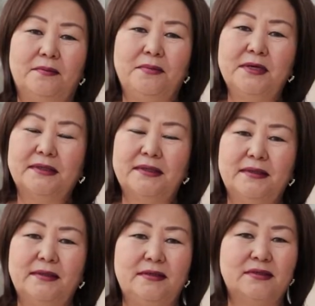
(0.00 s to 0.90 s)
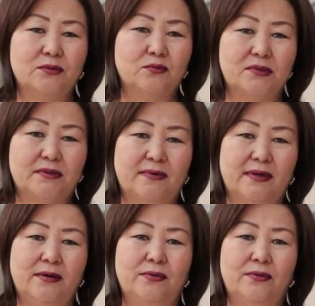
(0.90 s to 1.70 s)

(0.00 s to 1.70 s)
мир искусства,